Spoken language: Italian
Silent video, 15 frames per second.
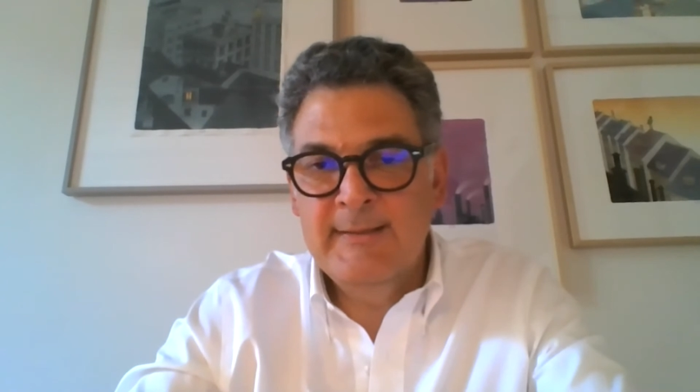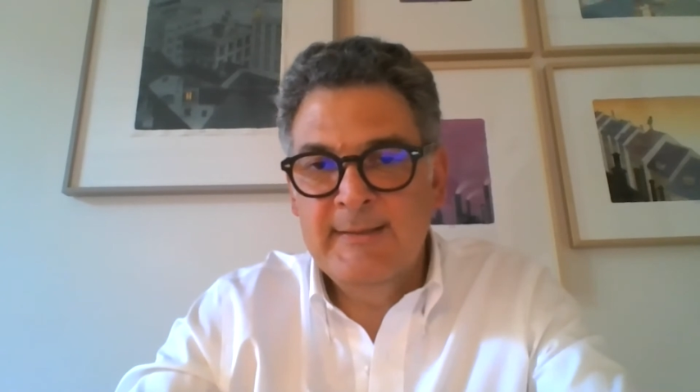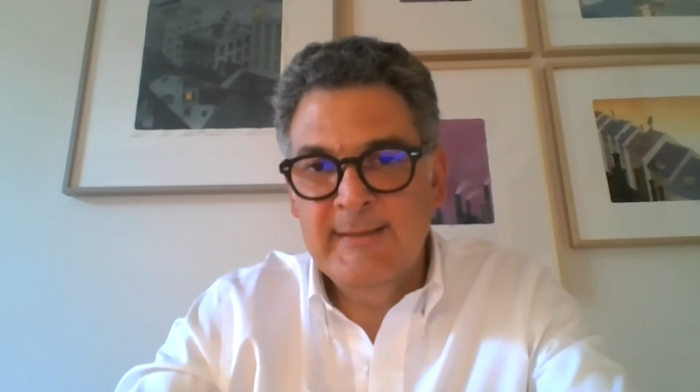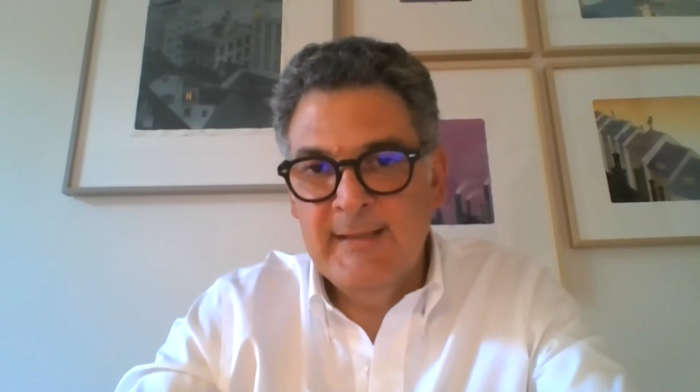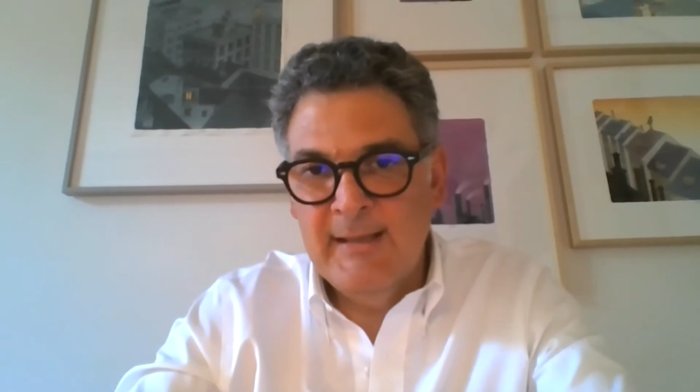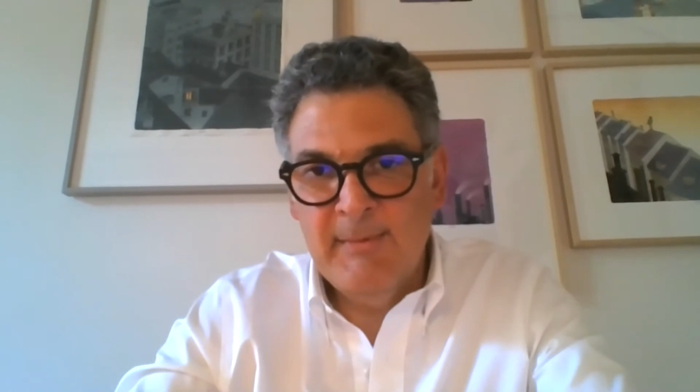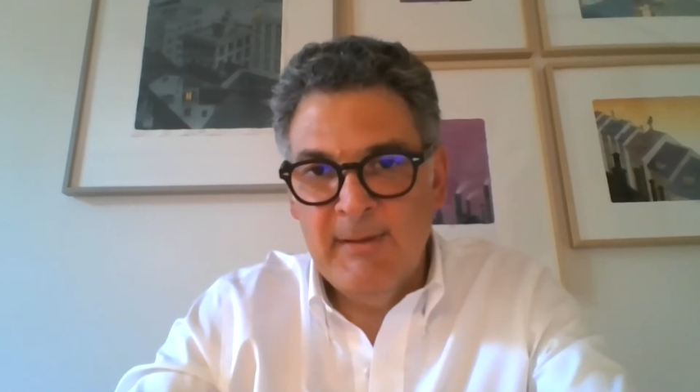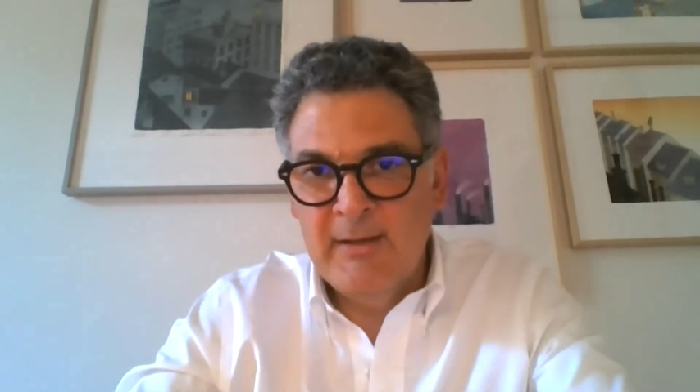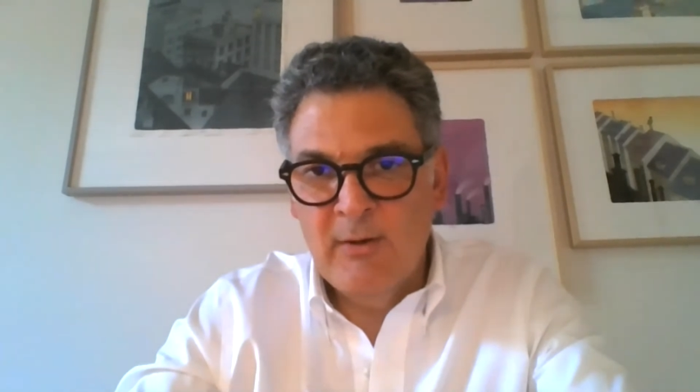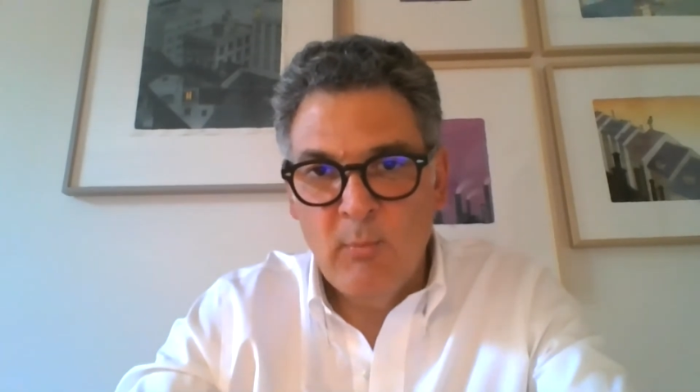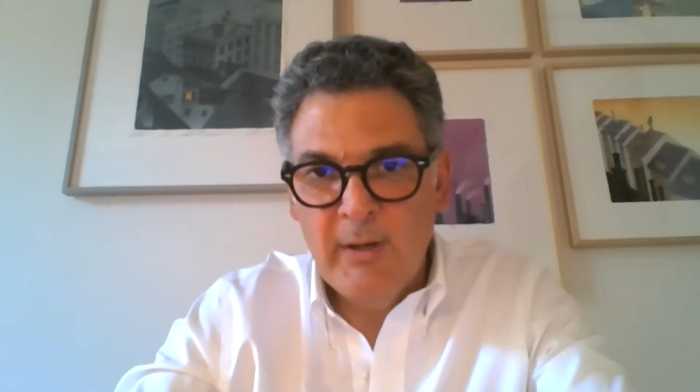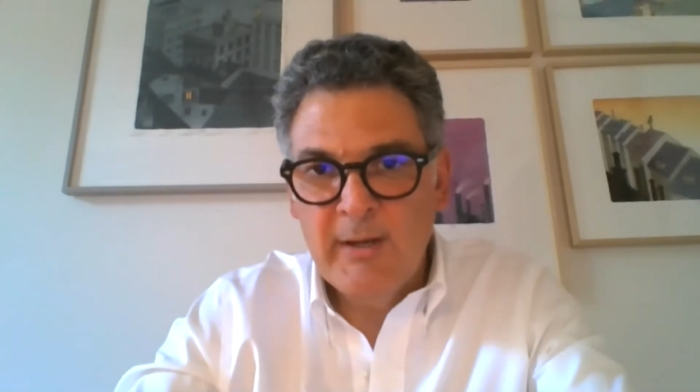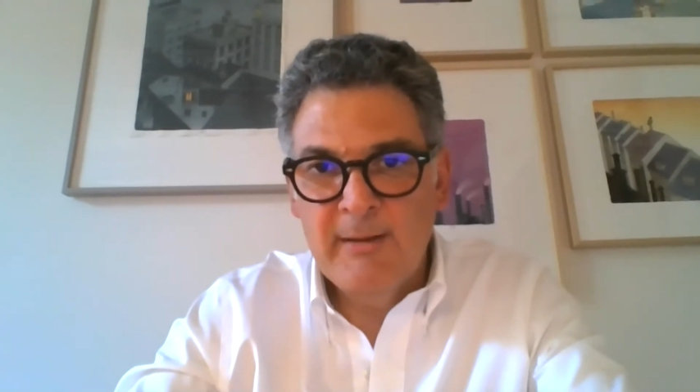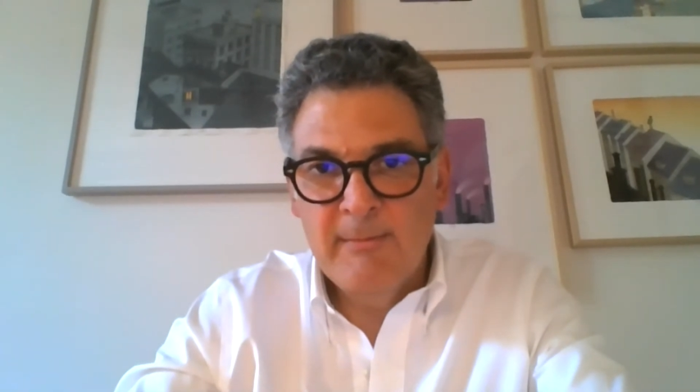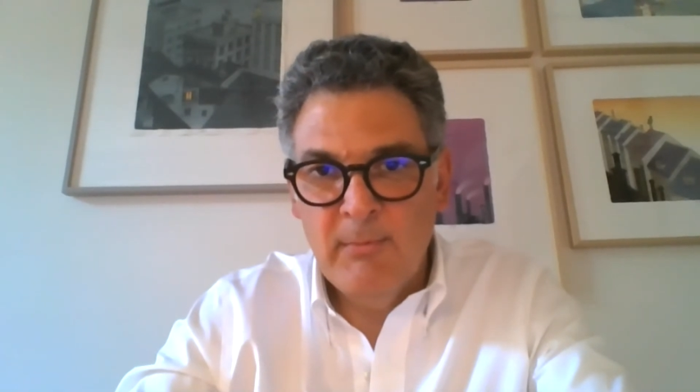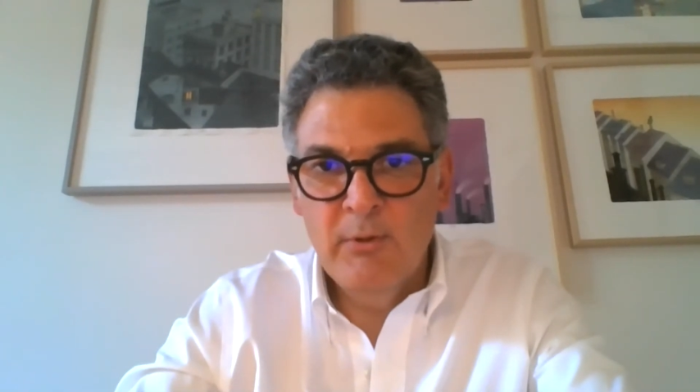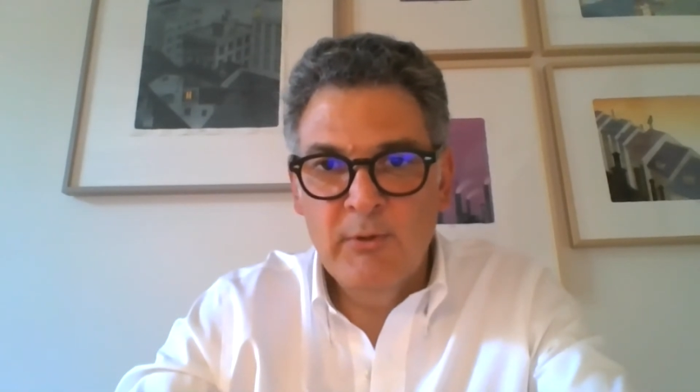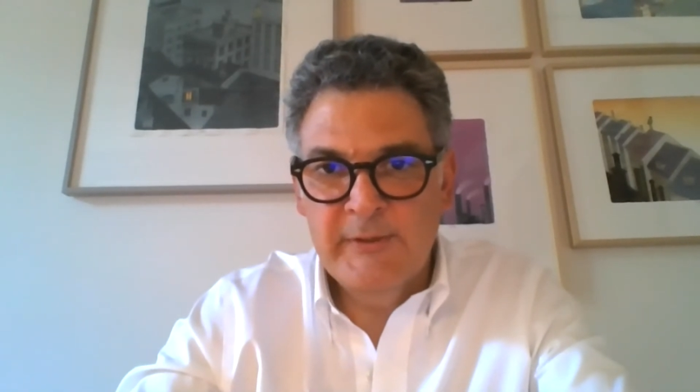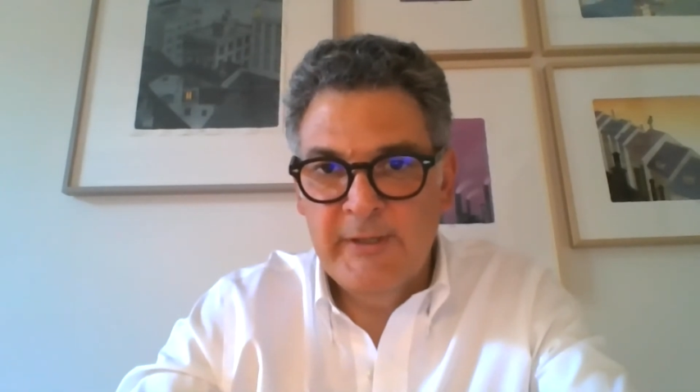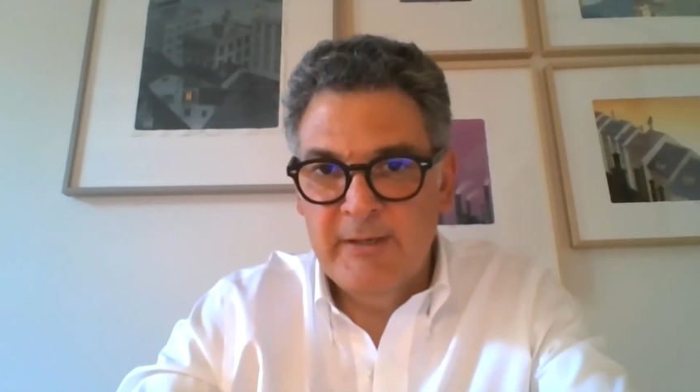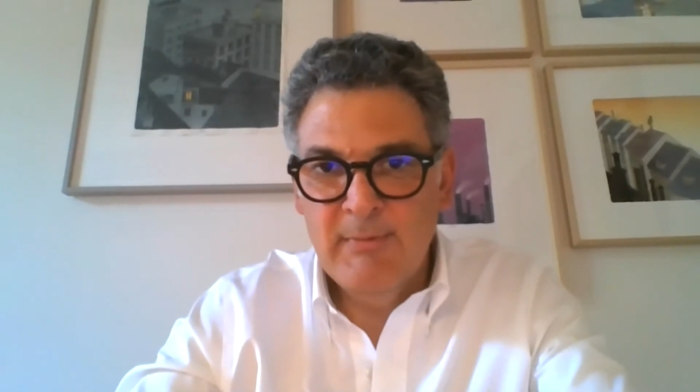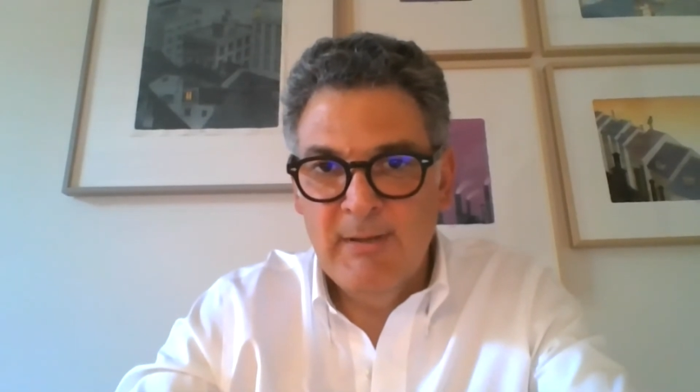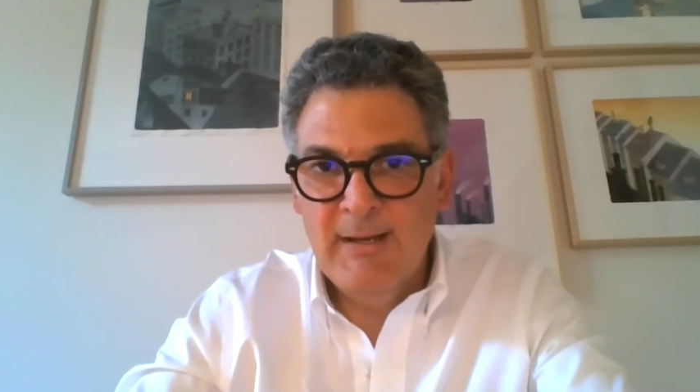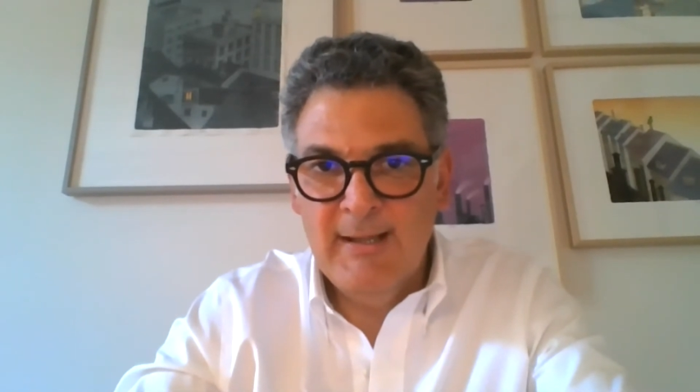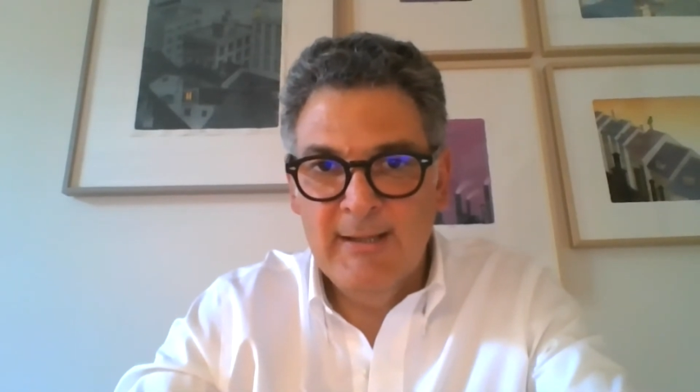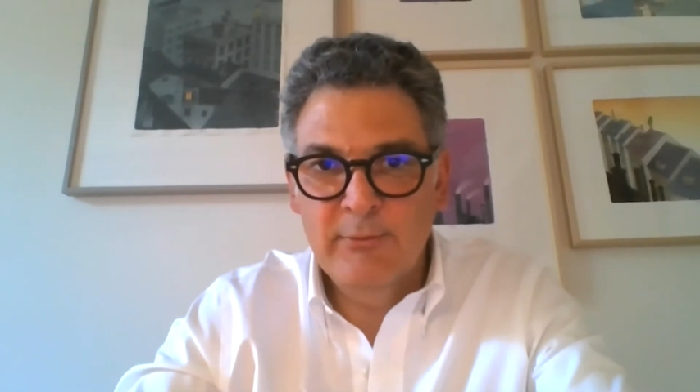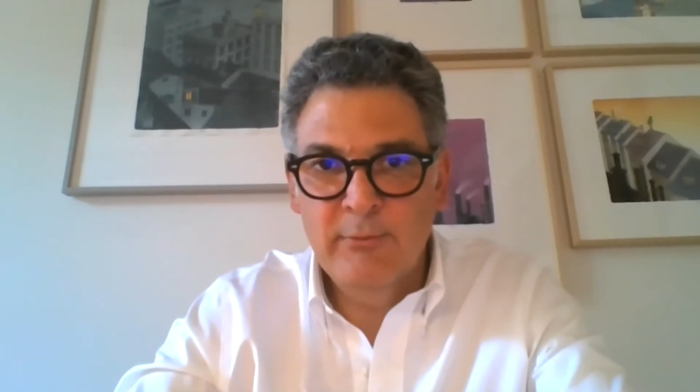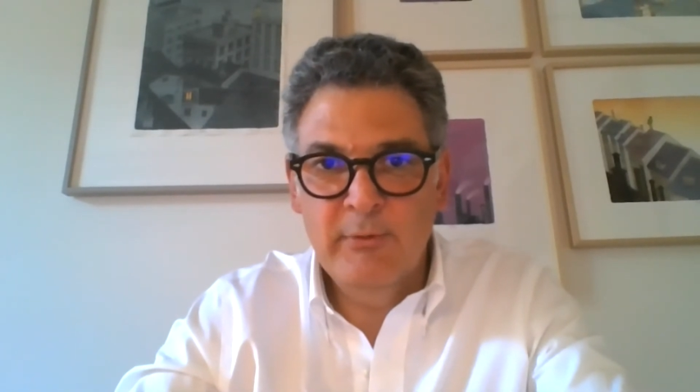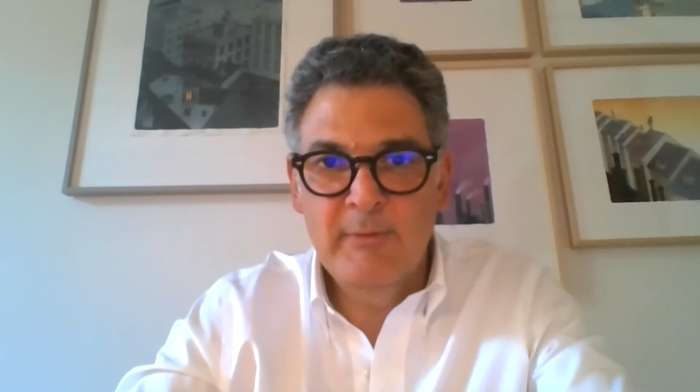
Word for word: sistema in qualche modo si è ribellato.